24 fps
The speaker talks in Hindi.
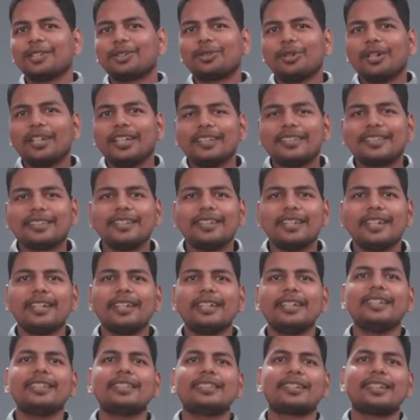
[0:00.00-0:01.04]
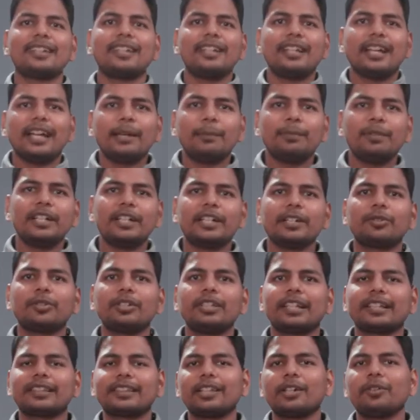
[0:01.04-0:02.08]
तो इसलिए इस रिलायबिलिटी को
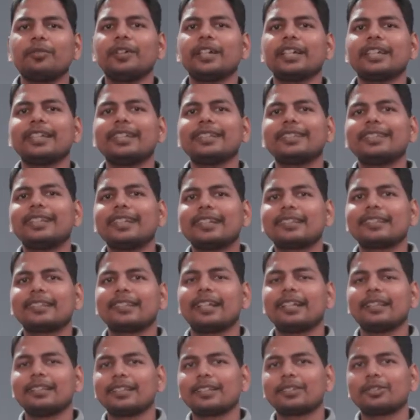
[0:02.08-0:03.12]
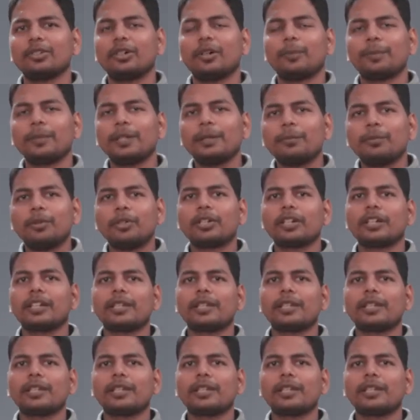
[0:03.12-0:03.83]
देखते हुए कि 10 साल तक तो अपनी मोटर